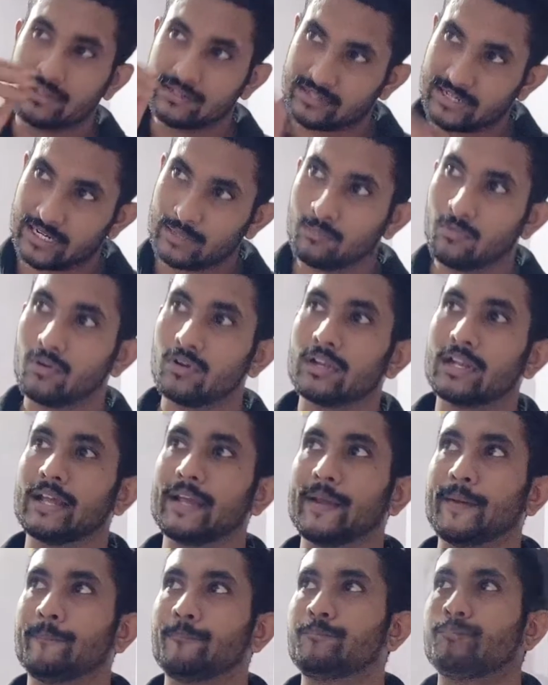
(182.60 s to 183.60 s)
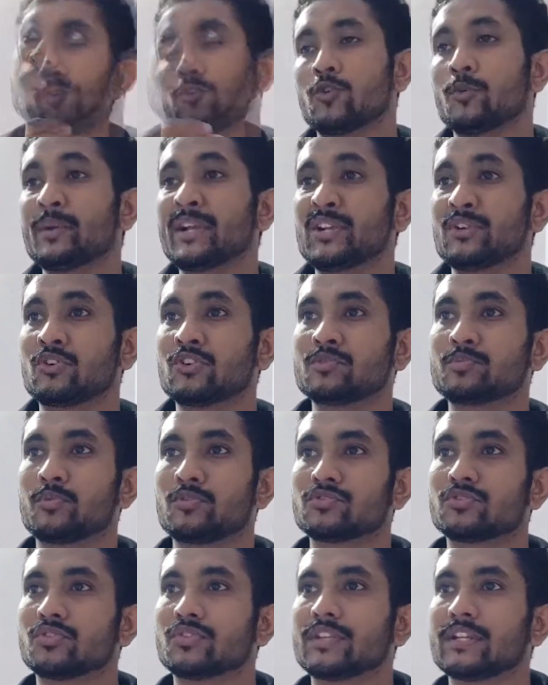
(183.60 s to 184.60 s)
बास्केटबॉल है जो भी इंडोर
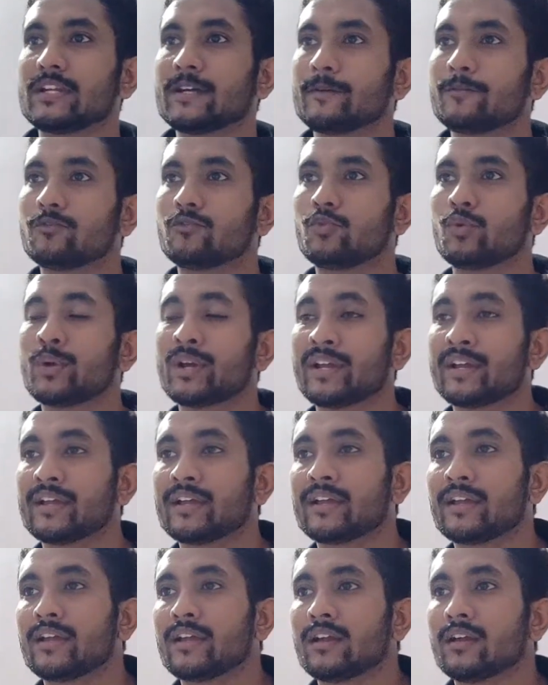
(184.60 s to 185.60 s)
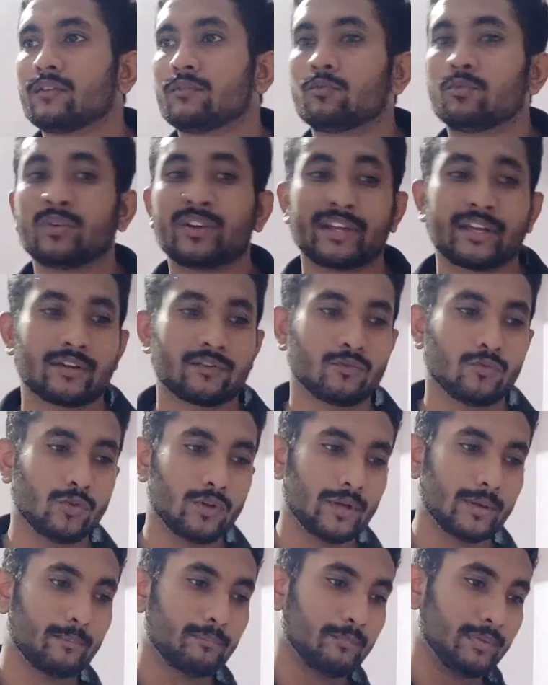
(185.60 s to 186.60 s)
स्पोर्ट्स होते हैं ना वो है वो एक
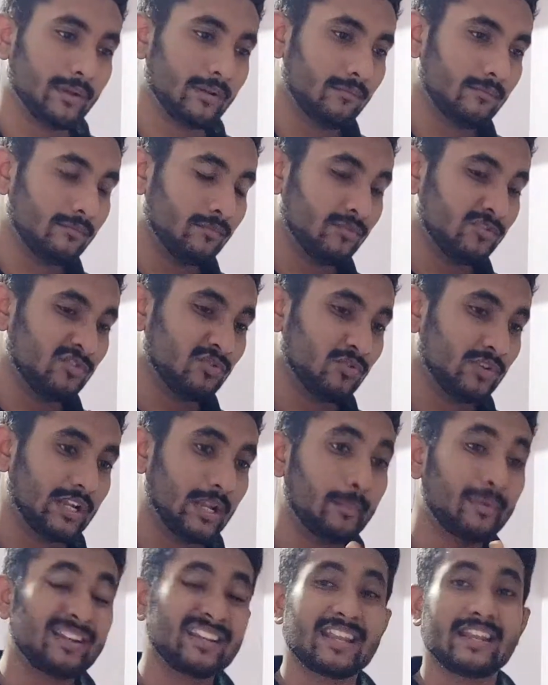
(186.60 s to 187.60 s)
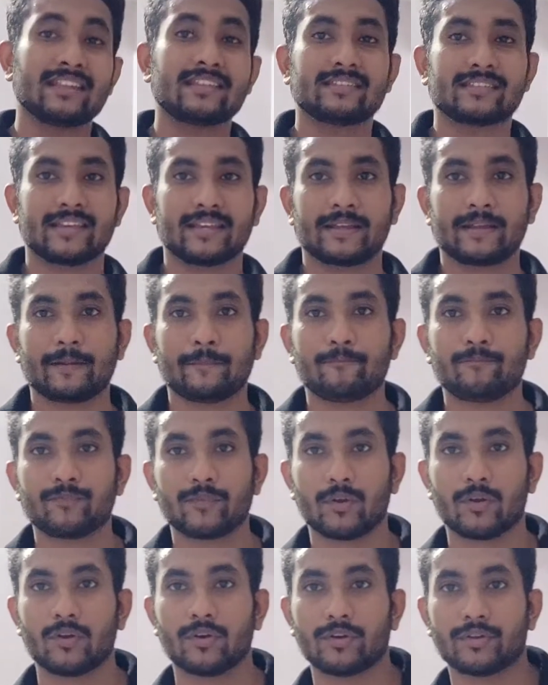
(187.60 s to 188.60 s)
वो है पिंक जो टेबल टेनिस है
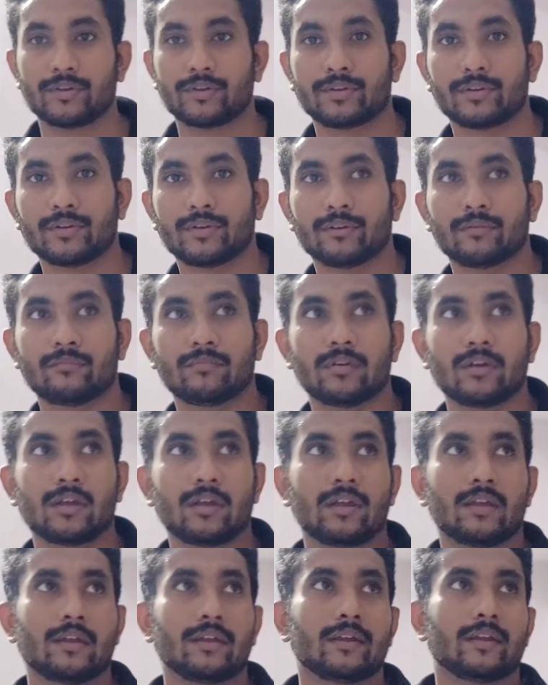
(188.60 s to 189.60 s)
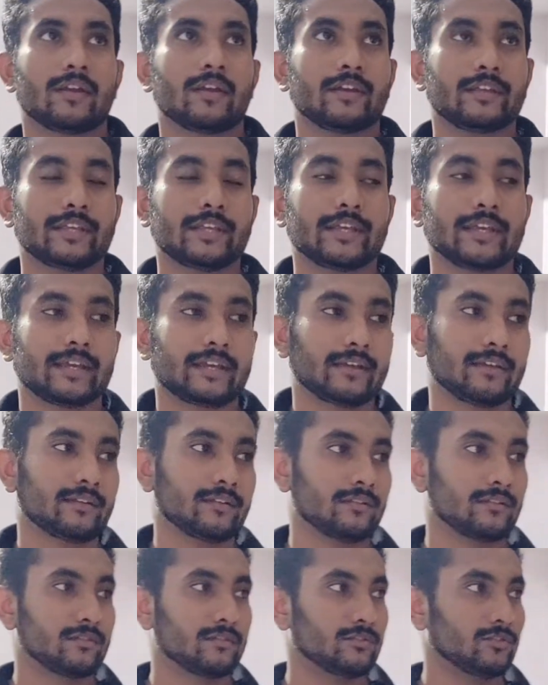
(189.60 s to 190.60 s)
और ये है
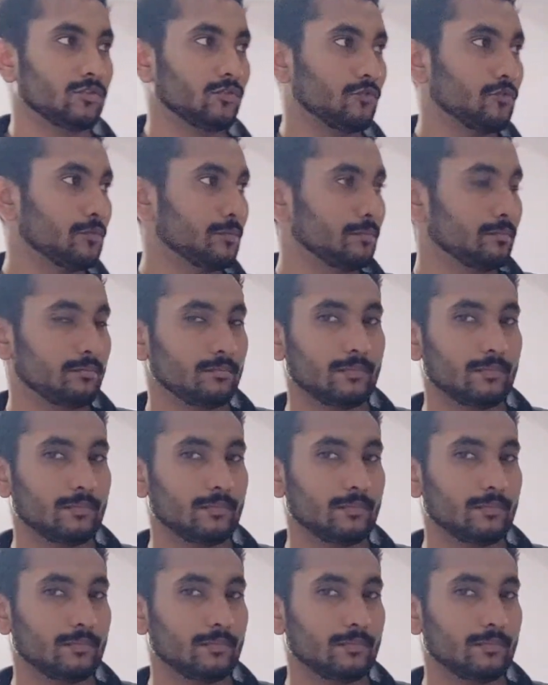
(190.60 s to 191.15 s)
जो